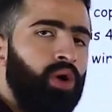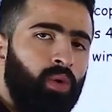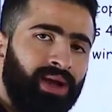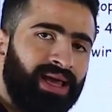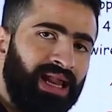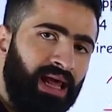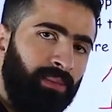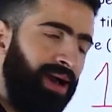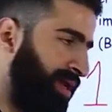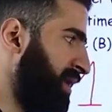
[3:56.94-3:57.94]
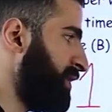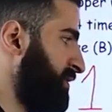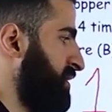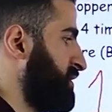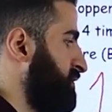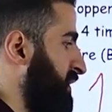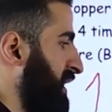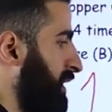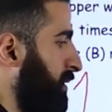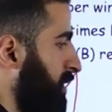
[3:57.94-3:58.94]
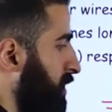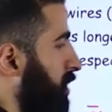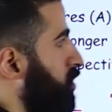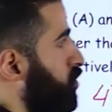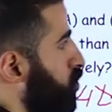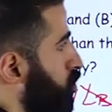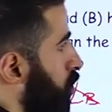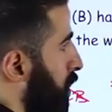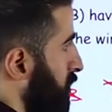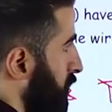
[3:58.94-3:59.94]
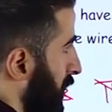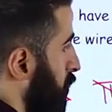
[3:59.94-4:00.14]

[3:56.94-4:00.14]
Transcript: هو هو كلام على الراديوس فالاجابه 2 تو 1